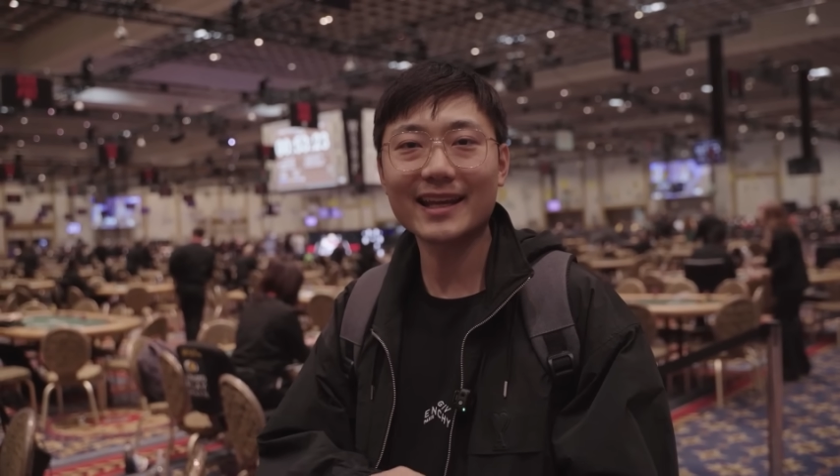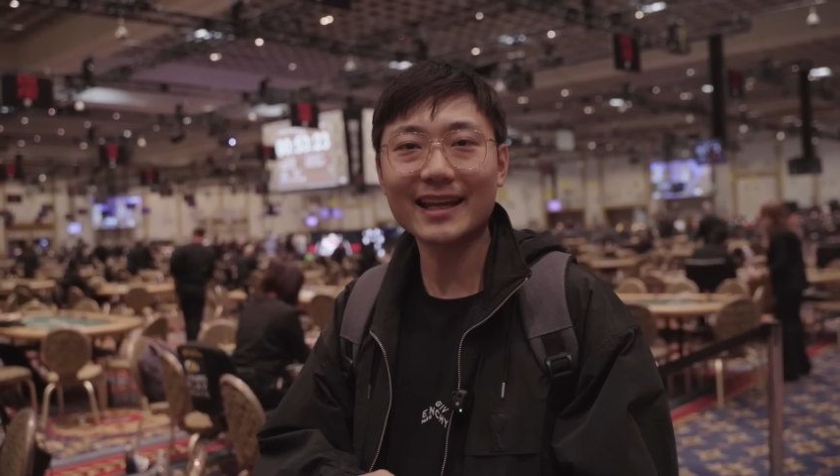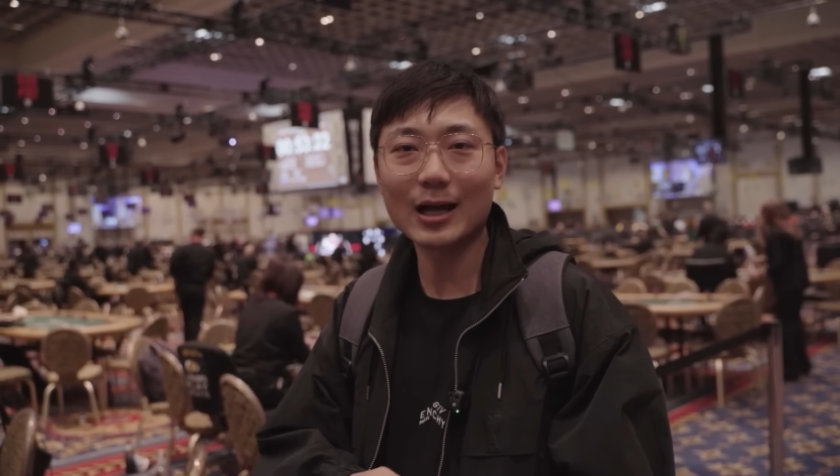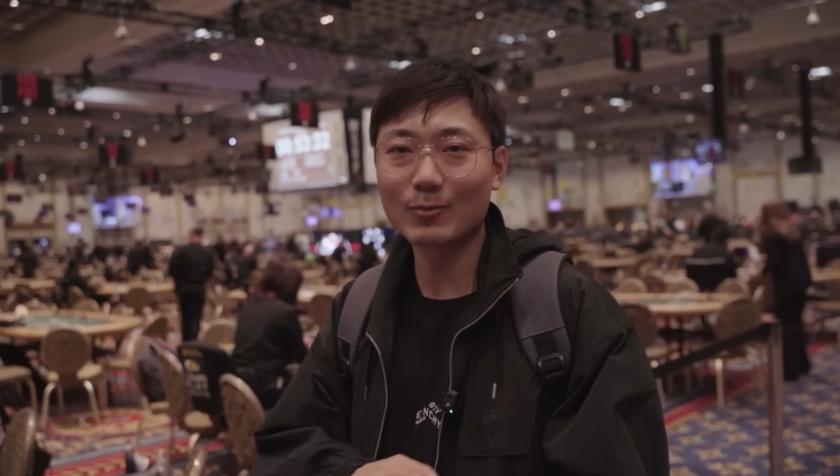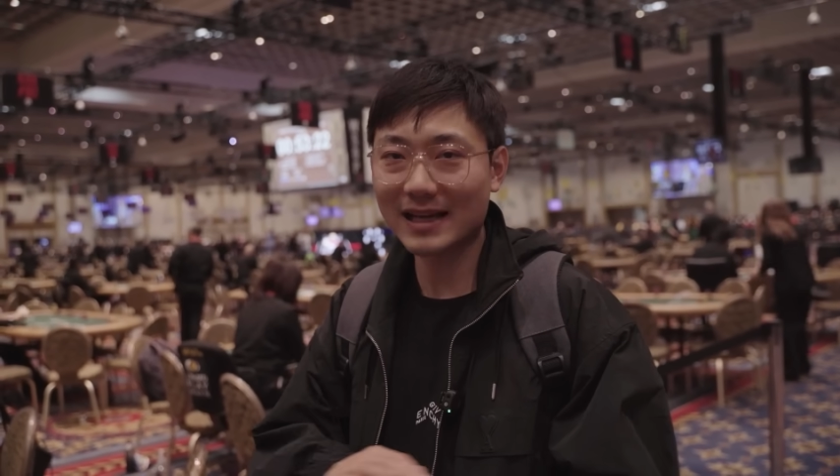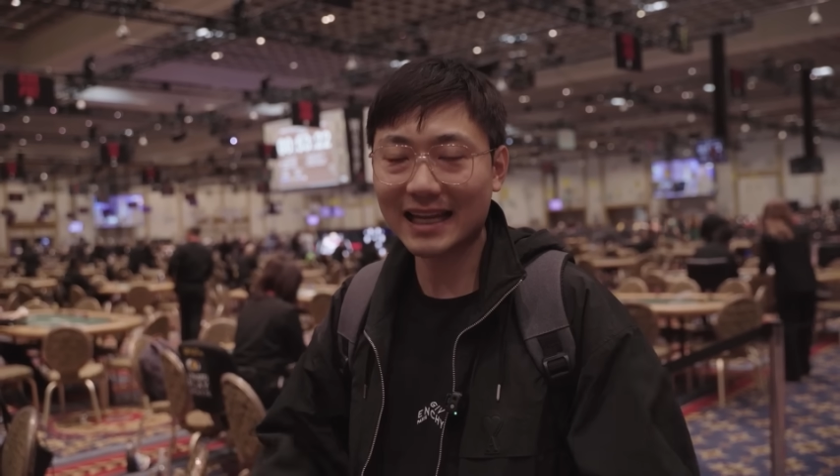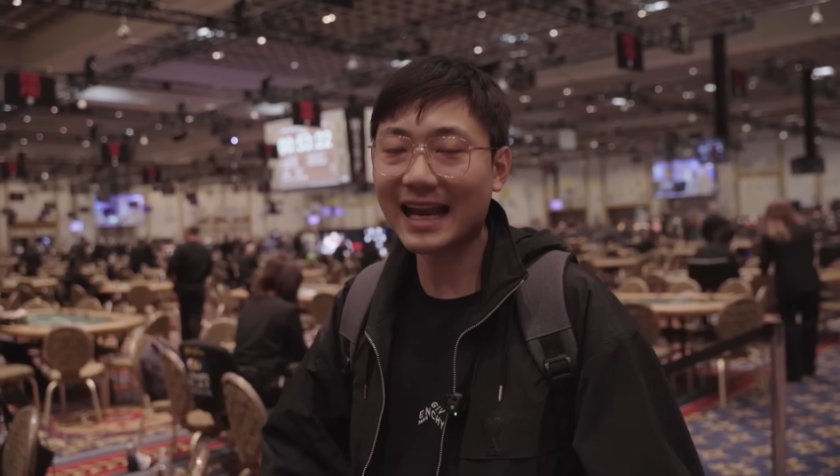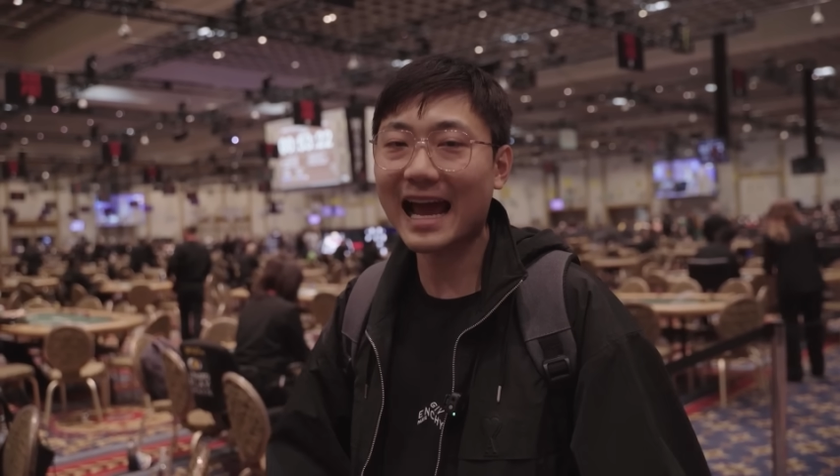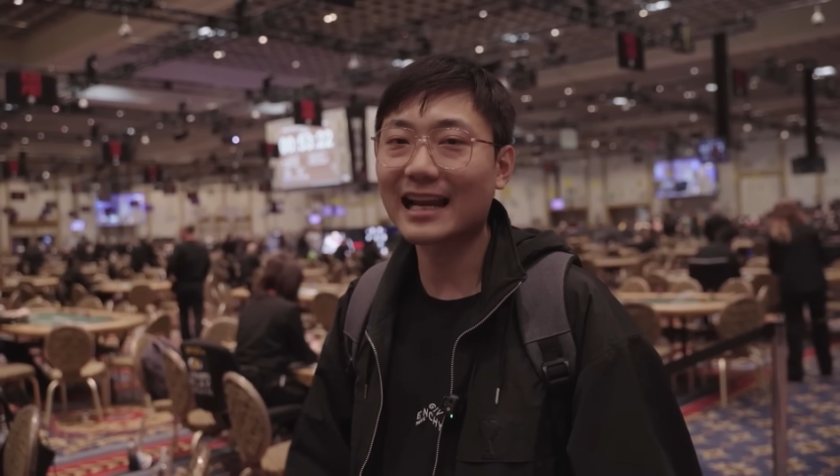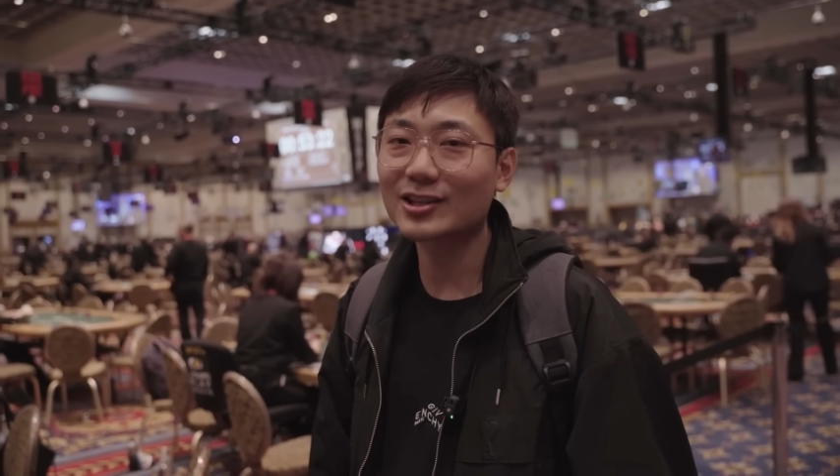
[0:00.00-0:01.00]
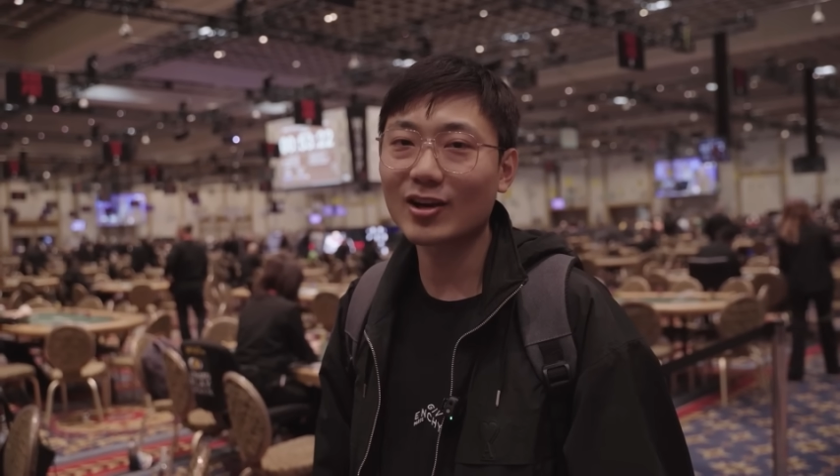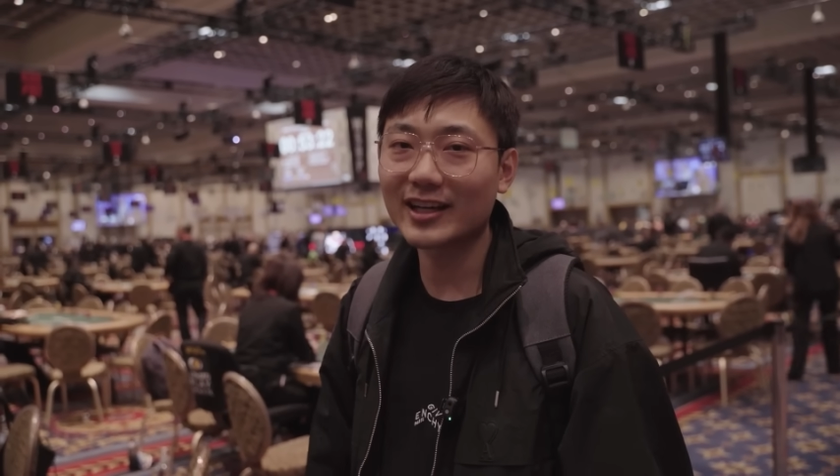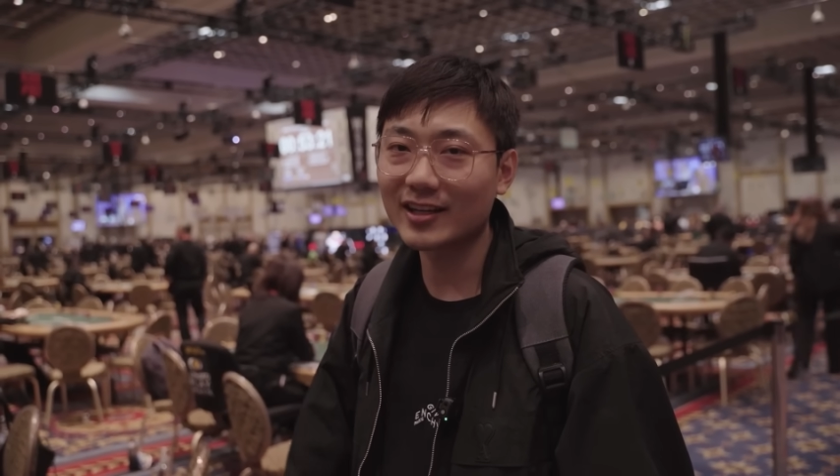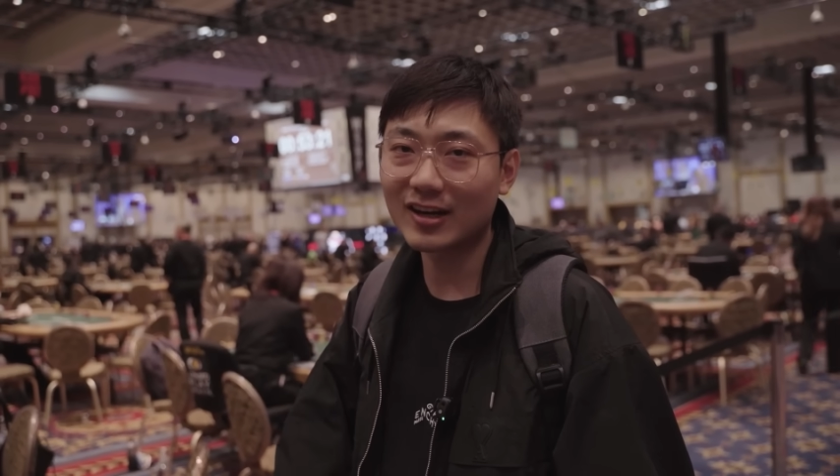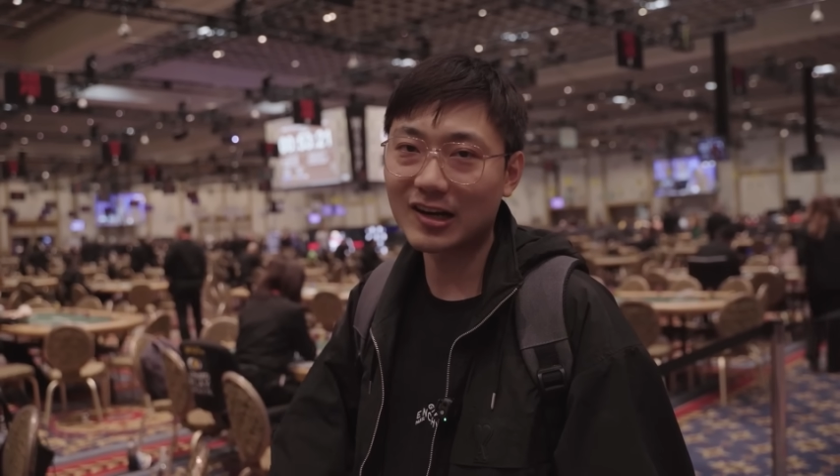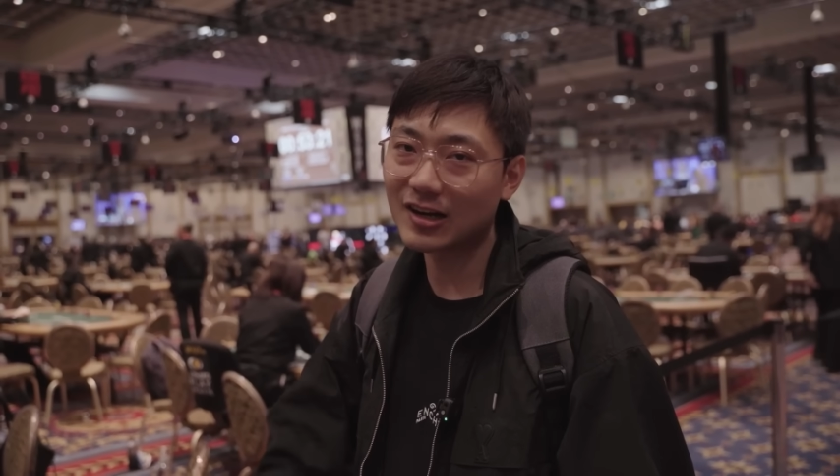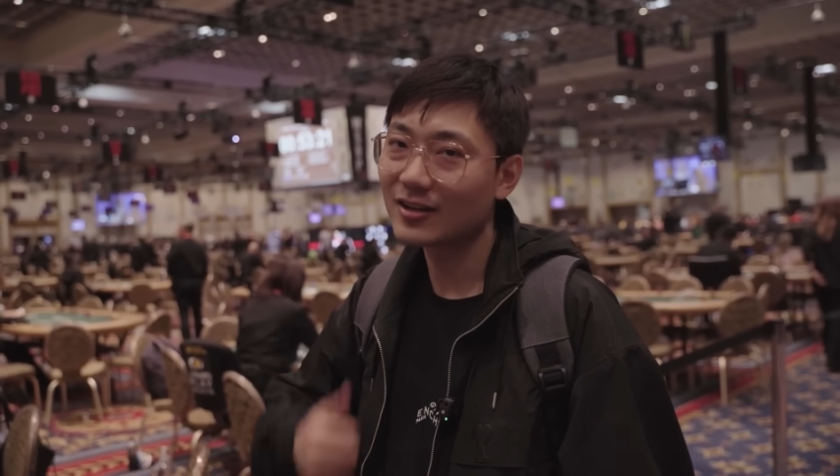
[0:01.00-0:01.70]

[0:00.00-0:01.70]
ที่เราปรารถนาแล้วตอนนี้ก็